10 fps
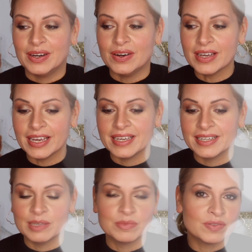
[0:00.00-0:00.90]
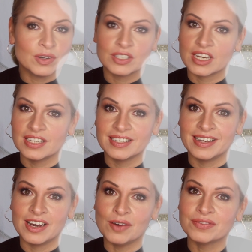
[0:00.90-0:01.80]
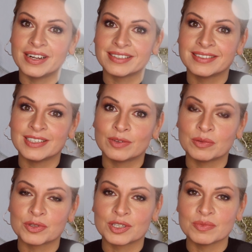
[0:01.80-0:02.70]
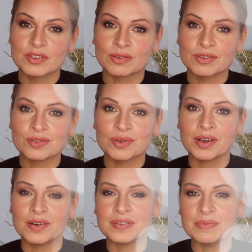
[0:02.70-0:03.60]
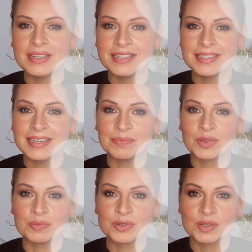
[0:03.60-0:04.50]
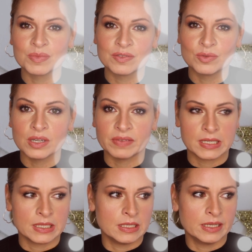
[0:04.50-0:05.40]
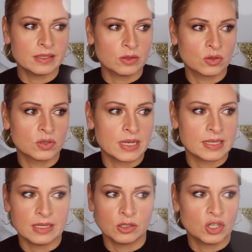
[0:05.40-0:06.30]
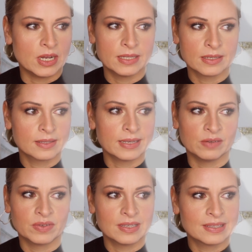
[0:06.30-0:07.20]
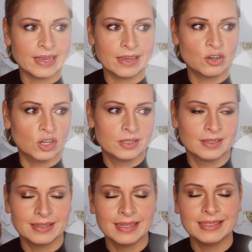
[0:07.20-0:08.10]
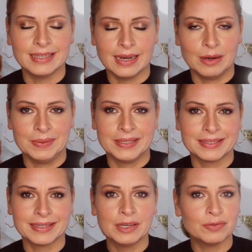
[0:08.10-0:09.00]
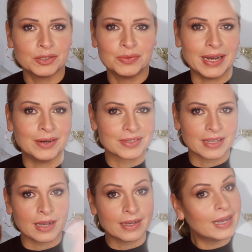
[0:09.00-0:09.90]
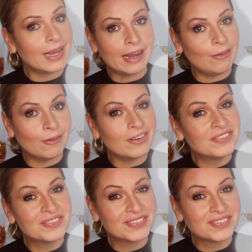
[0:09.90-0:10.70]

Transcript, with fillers: Okay, ihr Lieben, ich will euch gar nicht länger aufhalten. Ihr wollt bestimmt zurück zu eurer Familie. Habt euch bestimmt gewundert, was hat sie jetzt noch zu sagen? Sie hat doch schon alles gezeigt, was sie zeigen konnte. Ja, habe ich. Wollte nur Hallo sagen. Hallo!